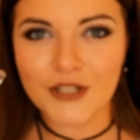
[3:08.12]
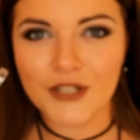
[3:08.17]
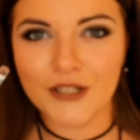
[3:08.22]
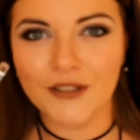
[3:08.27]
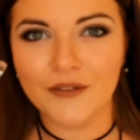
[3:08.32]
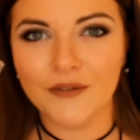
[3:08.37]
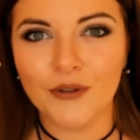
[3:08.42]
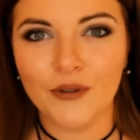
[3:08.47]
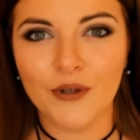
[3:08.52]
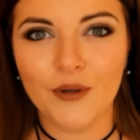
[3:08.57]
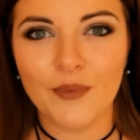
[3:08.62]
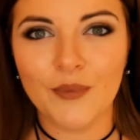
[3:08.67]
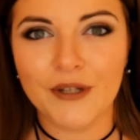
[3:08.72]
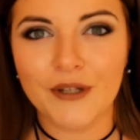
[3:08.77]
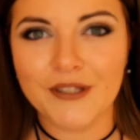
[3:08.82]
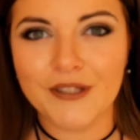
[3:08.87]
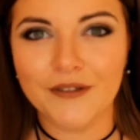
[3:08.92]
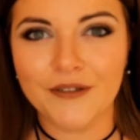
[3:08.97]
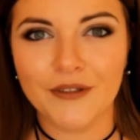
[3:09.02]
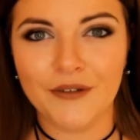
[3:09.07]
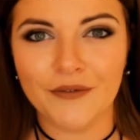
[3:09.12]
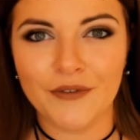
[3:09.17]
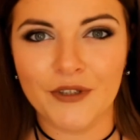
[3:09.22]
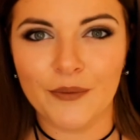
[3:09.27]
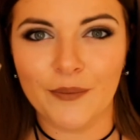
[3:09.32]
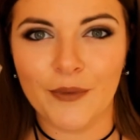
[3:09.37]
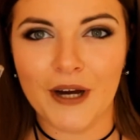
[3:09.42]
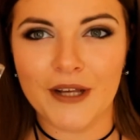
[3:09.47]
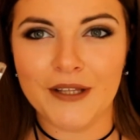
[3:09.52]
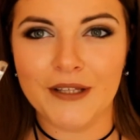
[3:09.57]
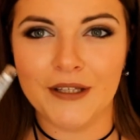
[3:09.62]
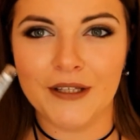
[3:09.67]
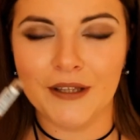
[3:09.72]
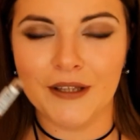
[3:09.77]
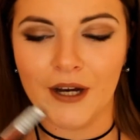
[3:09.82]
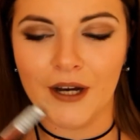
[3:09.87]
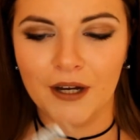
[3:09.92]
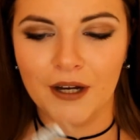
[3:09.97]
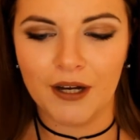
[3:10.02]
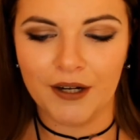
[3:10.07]
я давно обратила внимание
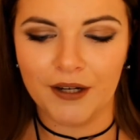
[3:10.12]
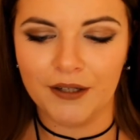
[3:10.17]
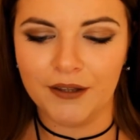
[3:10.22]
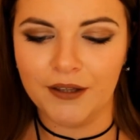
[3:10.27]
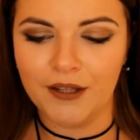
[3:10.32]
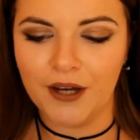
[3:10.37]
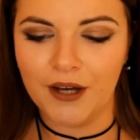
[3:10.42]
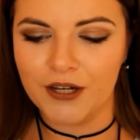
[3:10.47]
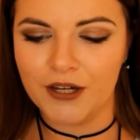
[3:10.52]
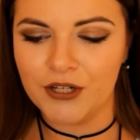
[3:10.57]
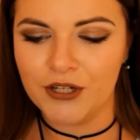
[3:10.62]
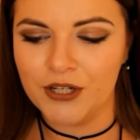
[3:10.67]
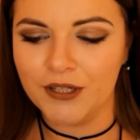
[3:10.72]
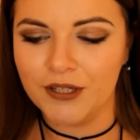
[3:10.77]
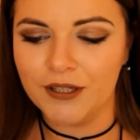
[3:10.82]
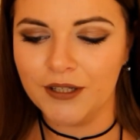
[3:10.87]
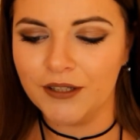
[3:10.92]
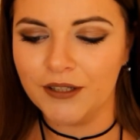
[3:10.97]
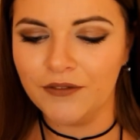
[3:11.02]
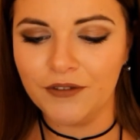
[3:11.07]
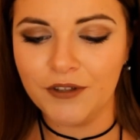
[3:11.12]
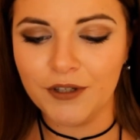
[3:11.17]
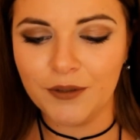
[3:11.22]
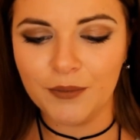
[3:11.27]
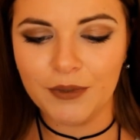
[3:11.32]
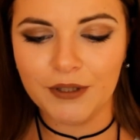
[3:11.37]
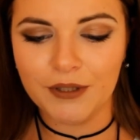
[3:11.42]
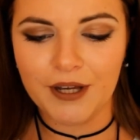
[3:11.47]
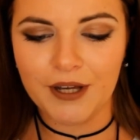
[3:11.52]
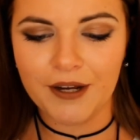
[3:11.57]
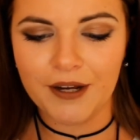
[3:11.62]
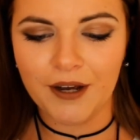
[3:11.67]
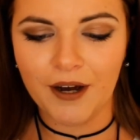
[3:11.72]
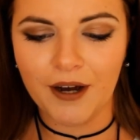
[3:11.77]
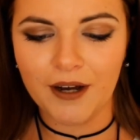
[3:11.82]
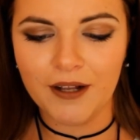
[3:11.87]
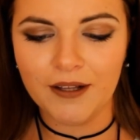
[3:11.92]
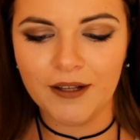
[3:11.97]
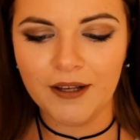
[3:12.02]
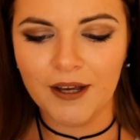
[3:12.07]
на карандашики от фирмы
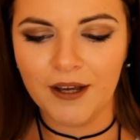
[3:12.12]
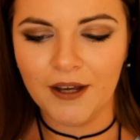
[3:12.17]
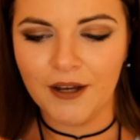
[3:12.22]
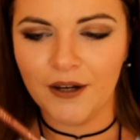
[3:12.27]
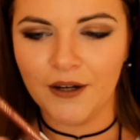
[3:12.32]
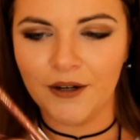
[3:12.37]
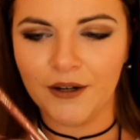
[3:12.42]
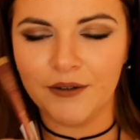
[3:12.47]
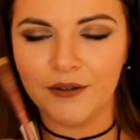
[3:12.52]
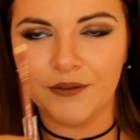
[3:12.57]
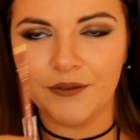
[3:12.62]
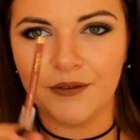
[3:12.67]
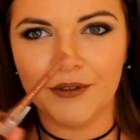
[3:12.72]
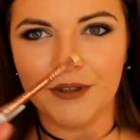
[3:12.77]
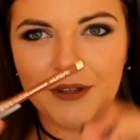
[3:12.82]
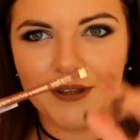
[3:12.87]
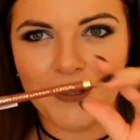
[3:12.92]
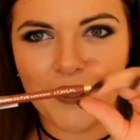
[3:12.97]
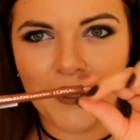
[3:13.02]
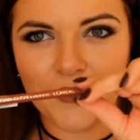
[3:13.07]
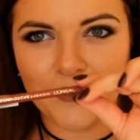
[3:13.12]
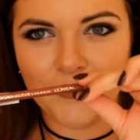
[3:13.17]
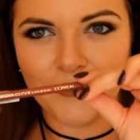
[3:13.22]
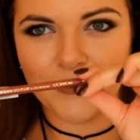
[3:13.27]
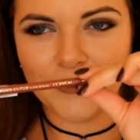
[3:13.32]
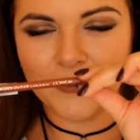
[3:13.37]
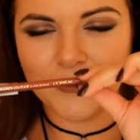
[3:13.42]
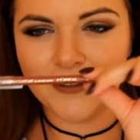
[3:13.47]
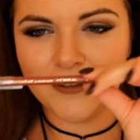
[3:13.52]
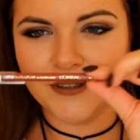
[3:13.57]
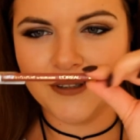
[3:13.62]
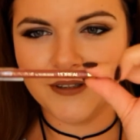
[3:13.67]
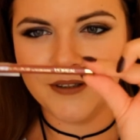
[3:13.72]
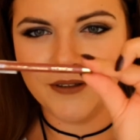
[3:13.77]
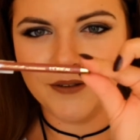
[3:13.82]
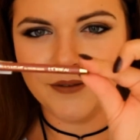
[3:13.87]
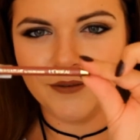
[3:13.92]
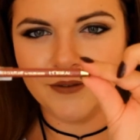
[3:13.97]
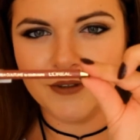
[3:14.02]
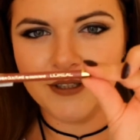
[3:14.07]
L'Oreal. Вот так вот
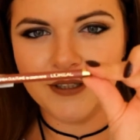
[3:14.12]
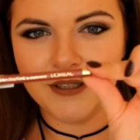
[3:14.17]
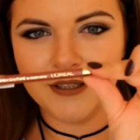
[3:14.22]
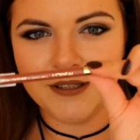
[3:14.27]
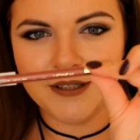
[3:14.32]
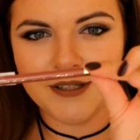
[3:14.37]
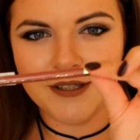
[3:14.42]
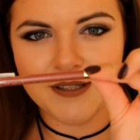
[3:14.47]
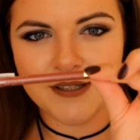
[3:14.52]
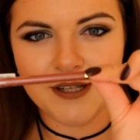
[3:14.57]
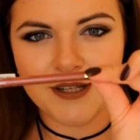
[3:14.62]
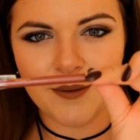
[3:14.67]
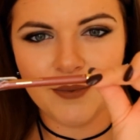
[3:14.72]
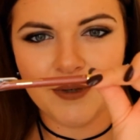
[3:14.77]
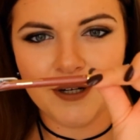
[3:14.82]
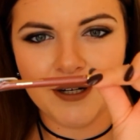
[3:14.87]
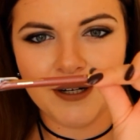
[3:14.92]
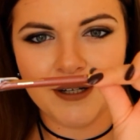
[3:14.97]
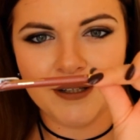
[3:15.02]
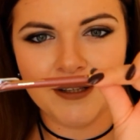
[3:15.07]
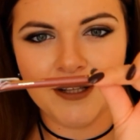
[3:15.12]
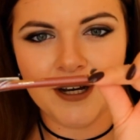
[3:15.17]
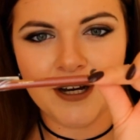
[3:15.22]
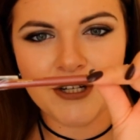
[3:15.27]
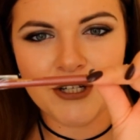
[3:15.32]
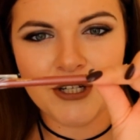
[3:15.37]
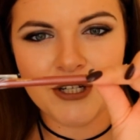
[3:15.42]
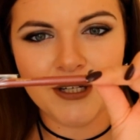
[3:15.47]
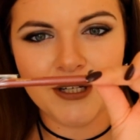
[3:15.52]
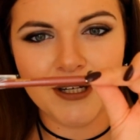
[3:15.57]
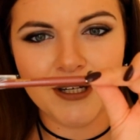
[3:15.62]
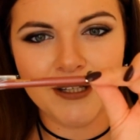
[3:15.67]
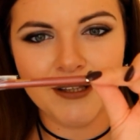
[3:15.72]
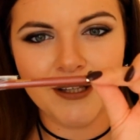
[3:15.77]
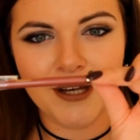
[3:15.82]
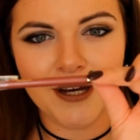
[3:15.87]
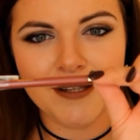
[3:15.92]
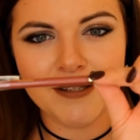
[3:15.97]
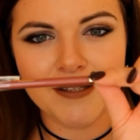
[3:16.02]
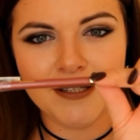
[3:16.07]
выглядит сам карандашик.
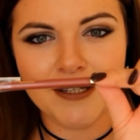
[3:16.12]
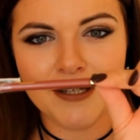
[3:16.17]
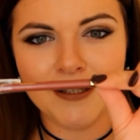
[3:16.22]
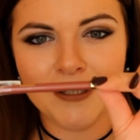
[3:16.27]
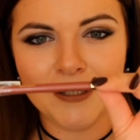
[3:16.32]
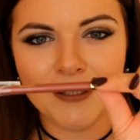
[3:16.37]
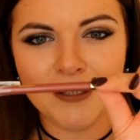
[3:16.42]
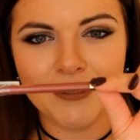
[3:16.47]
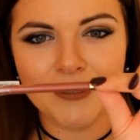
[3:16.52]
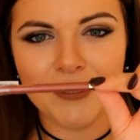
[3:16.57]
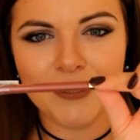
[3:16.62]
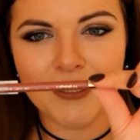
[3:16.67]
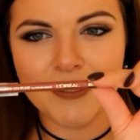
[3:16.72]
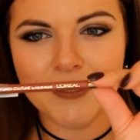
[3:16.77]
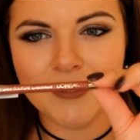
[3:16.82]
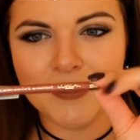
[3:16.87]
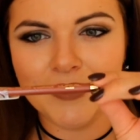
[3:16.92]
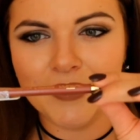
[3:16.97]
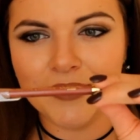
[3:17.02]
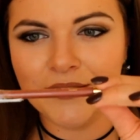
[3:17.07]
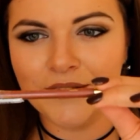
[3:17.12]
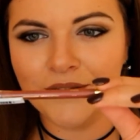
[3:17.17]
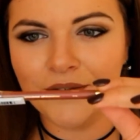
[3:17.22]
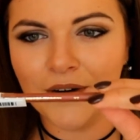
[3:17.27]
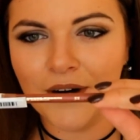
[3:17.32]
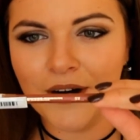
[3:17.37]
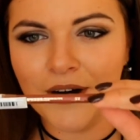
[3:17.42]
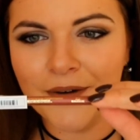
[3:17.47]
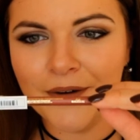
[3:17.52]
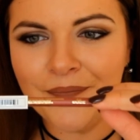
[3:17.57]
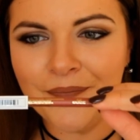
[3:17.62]
Это оттенок 302